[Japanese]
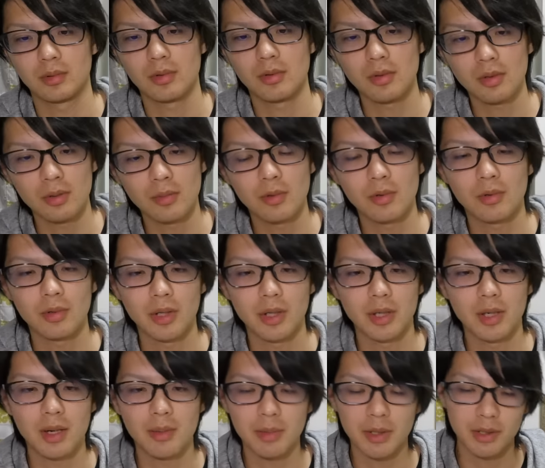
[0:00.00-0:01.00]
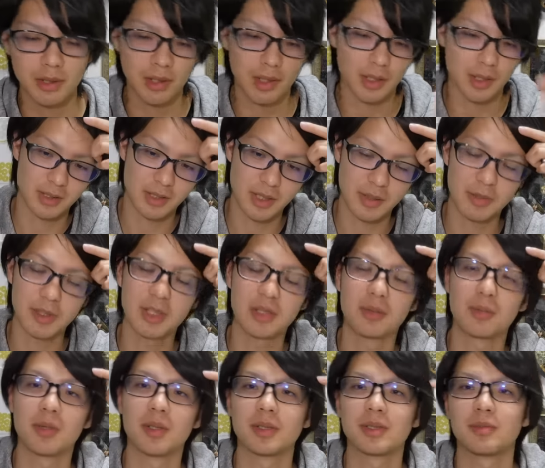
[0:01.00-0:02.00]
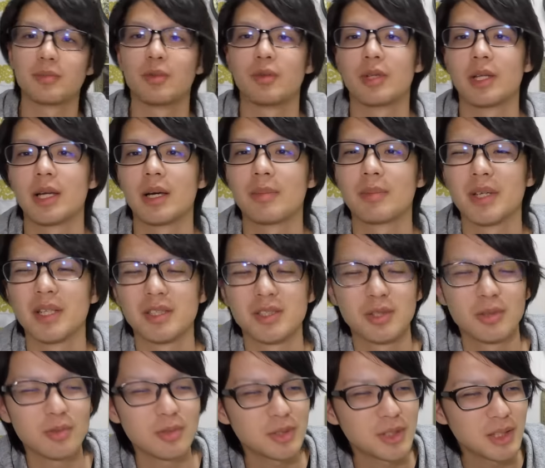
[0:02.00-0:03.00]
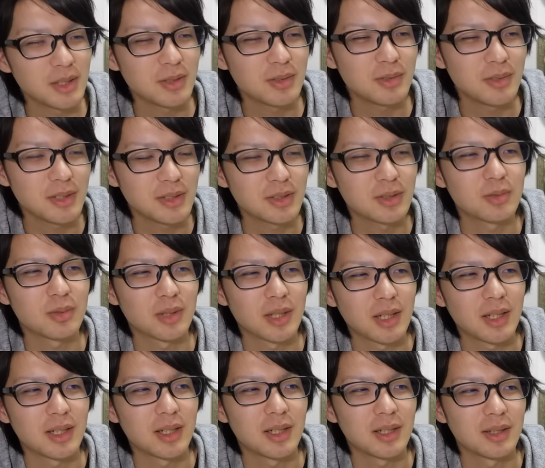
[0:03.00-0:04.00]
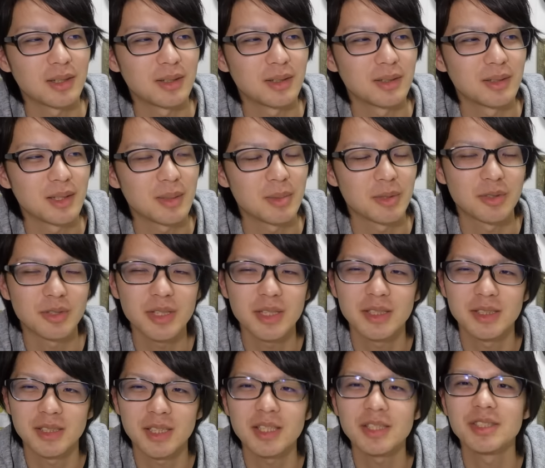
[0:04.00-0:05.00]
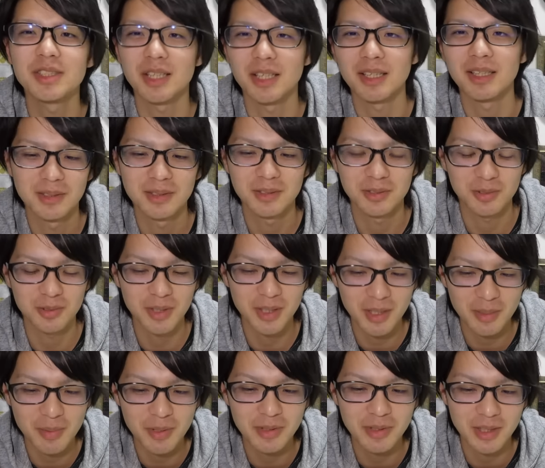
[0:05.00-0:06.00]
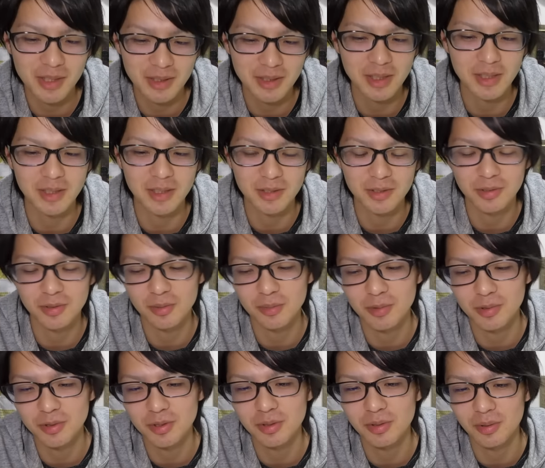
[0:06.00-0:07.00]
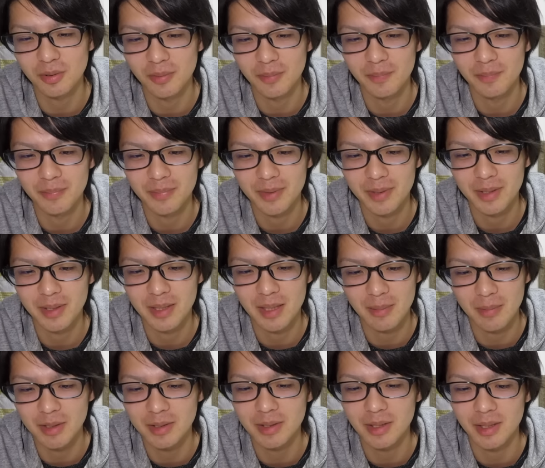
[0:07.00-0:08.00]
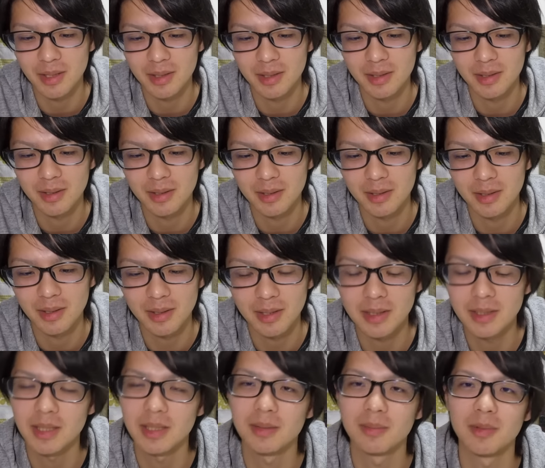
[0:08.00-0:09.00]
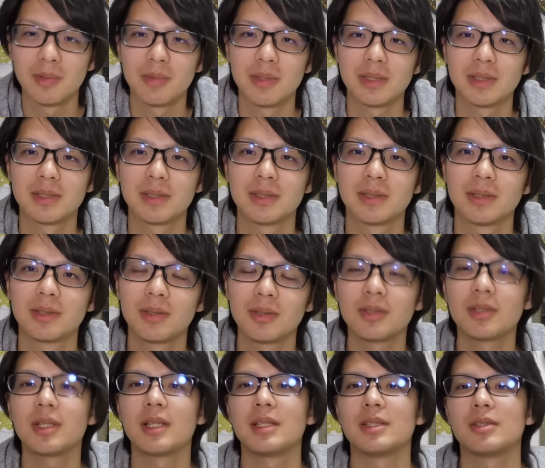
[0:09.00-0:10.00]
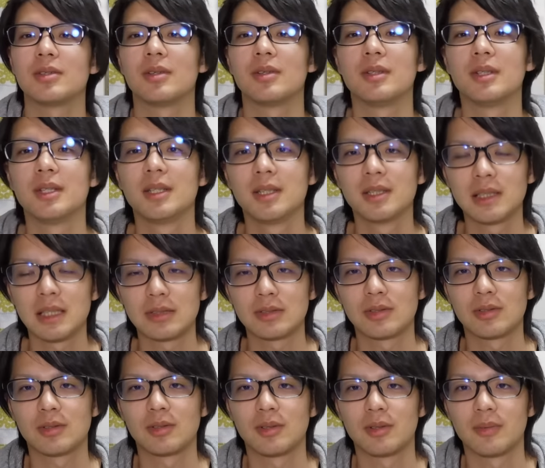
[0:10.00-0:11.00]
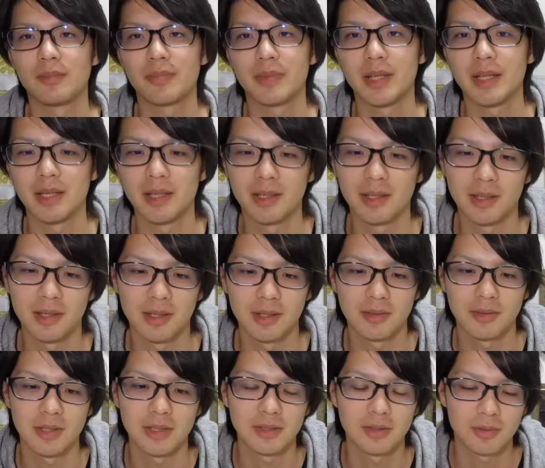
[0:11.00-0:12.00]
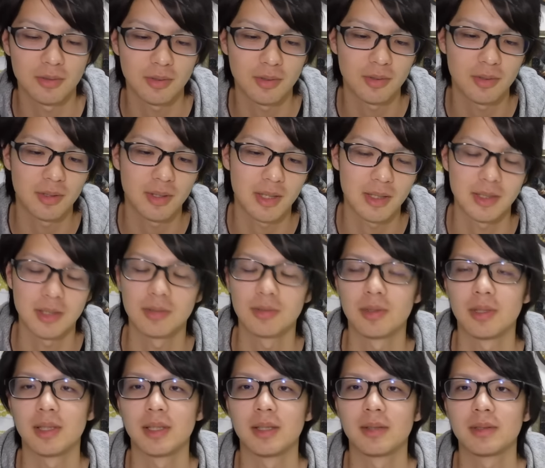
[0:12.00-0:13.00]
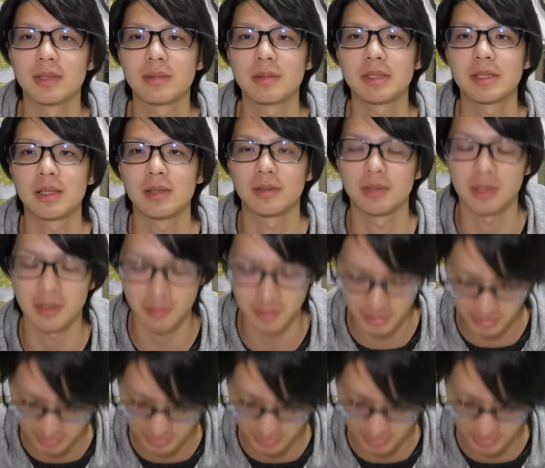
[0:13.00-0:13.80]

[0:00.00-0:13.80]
今後もこれ頑張って極めたいと思います。もうね、やっぱね、挑戦クエストとか、やっぱクリアしたいじゃん。そう、その辺やっぱクリアしたいんで、ちょっともうちょっと頑張ってやっていきたいと思います。ということで以上、さあその、えー、クエストとガチャ動画でございました。ご視聴ありま